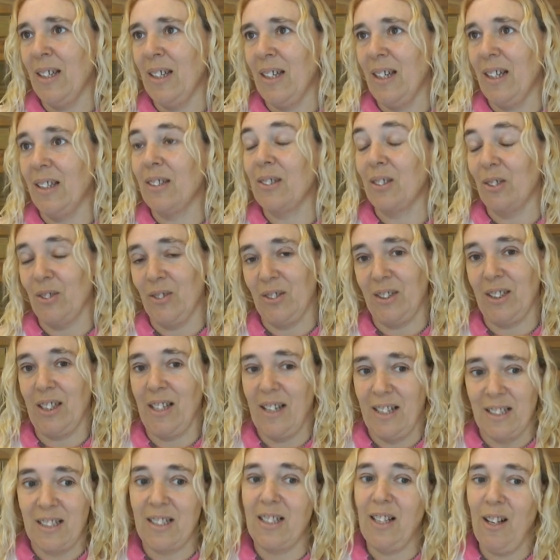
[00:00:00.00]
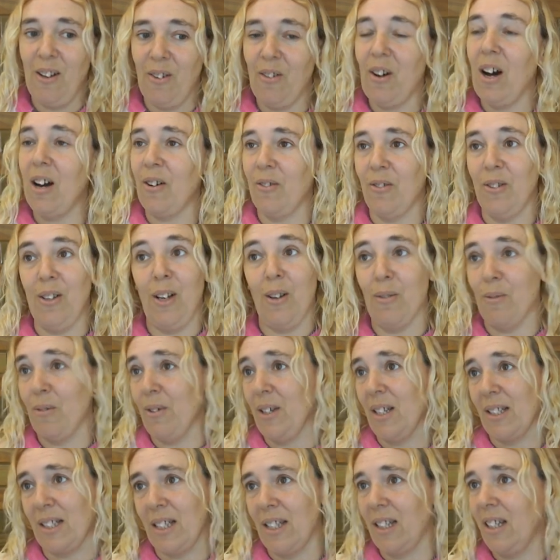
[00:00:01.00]
Entonces así lo hago y lo
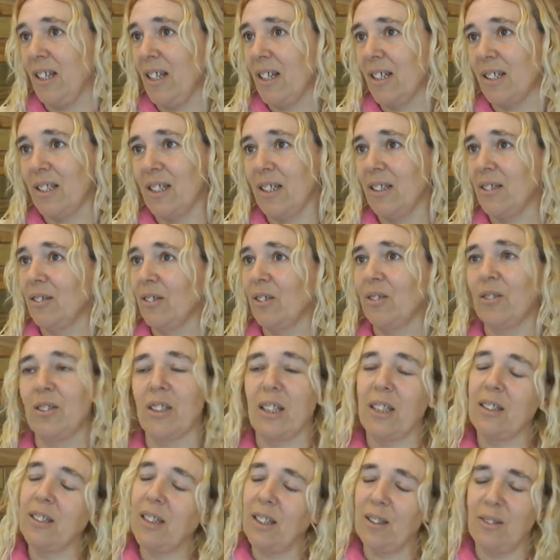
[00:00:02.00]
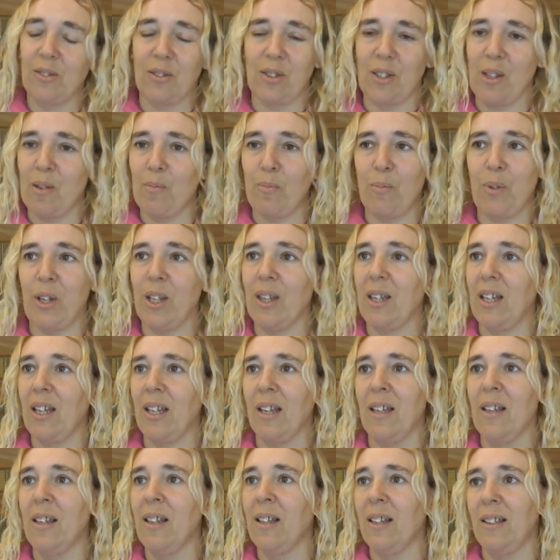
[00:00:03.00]
voy a seguir haciendo, tratando siempre
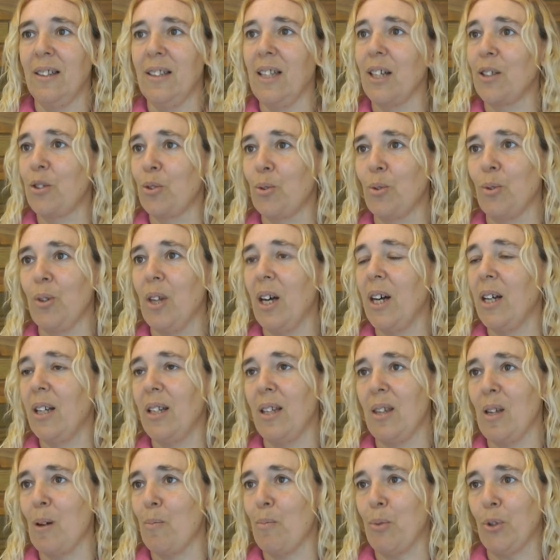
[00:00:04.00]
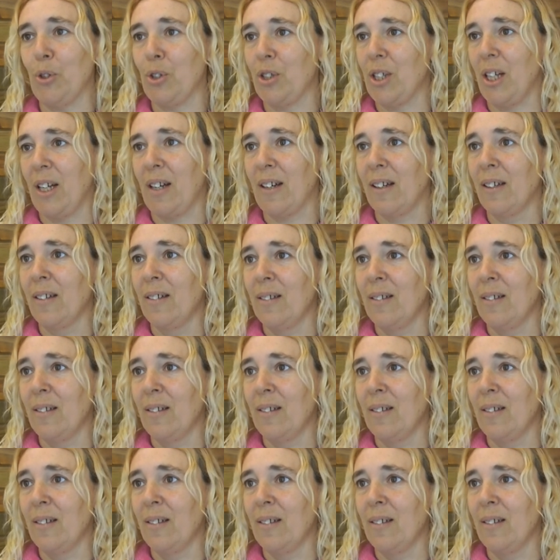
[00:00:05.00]
de, ayudar y de apoyar.